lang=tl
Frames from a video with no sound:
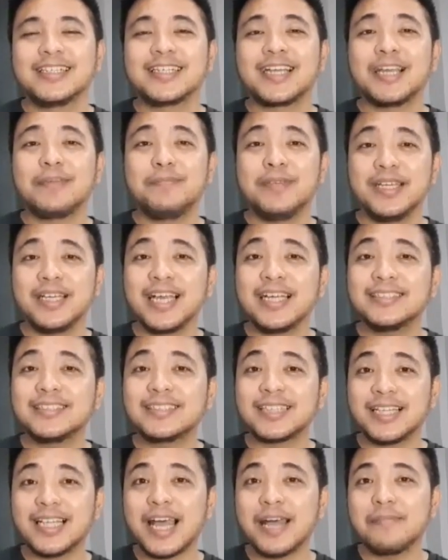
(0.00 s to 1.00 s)
Kaibigan,
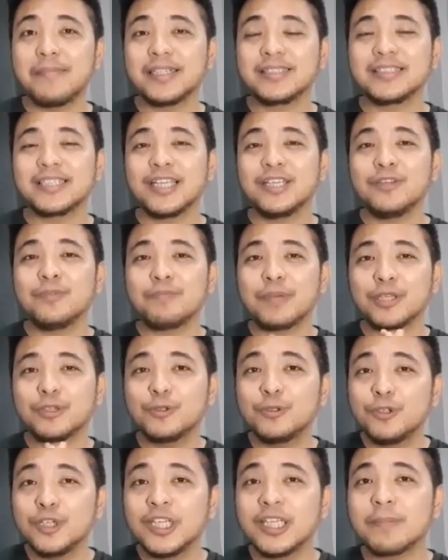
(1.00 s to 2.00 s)
salamat sa iyong
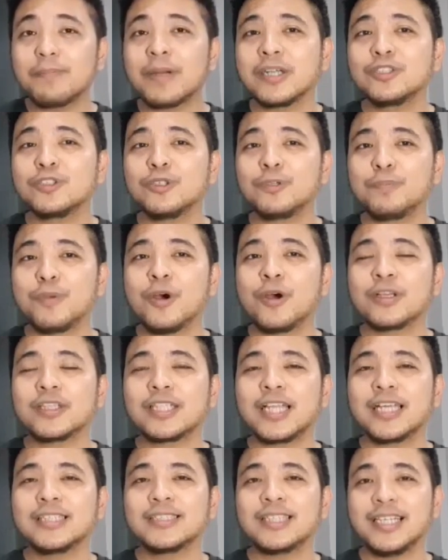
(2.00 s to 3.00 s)
patuloy na
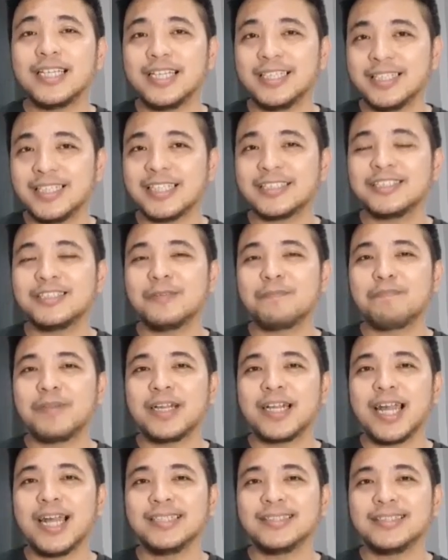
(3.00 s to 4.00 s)
pagsuporta sa landas ng
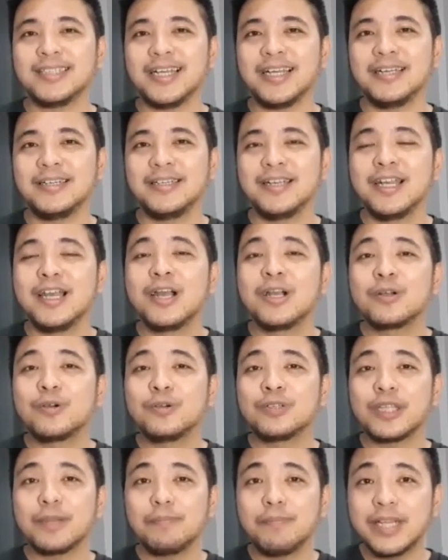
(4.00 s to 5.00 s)
pag-asa.
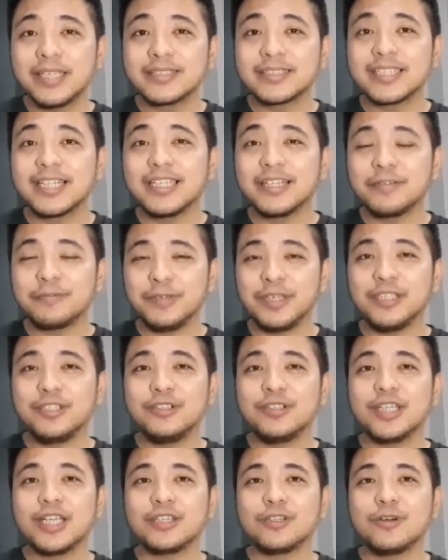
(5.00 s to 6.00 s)
Kung na-bless ka ng
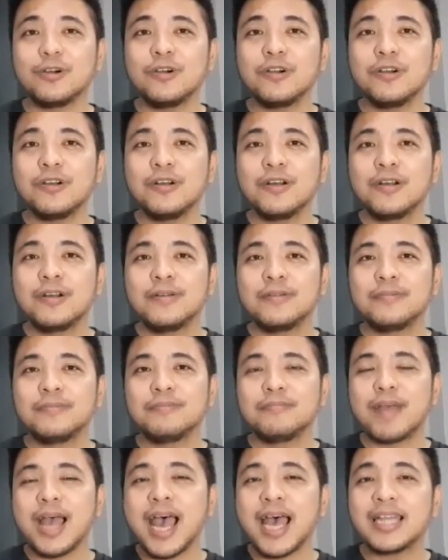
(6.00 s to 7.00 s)
video na to,
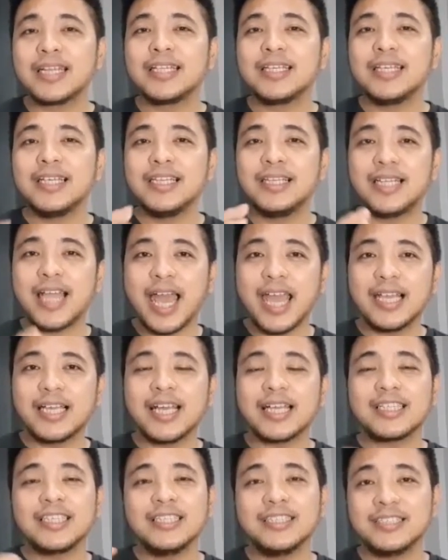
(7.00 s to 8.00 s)
paring i-like
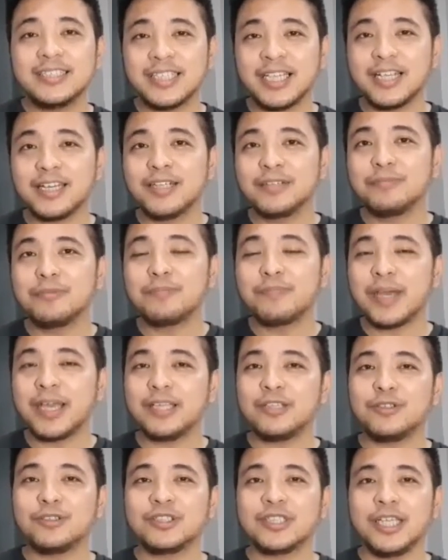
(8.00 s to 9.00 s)
at i-share mo pa
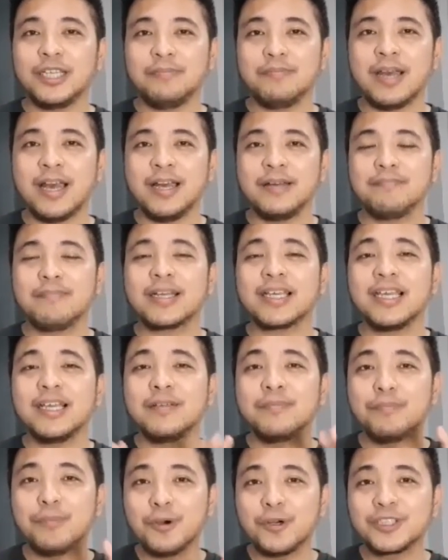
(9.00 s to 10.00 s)
ito sa iba.
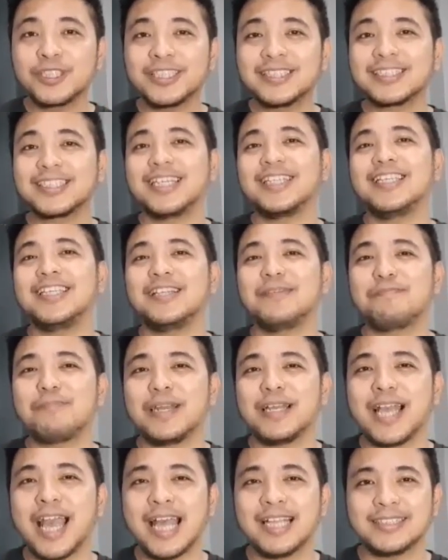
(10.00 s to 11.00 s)
Maging boses ka din ng
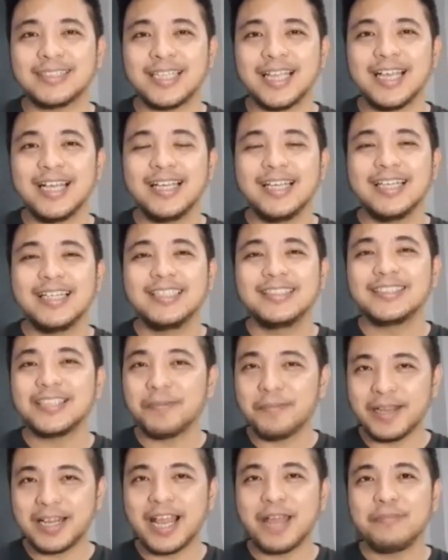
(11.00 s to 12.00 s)
pag-asa sa
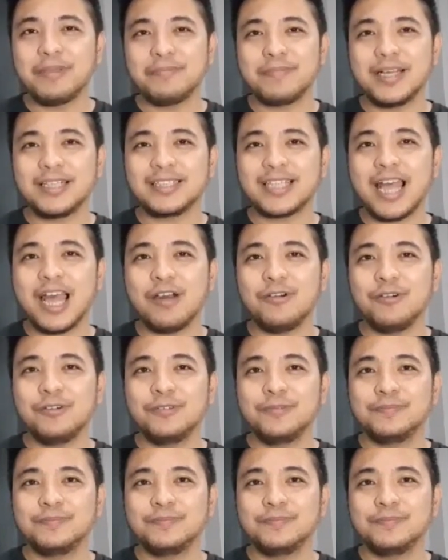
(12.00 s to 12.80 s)
marami pang tao.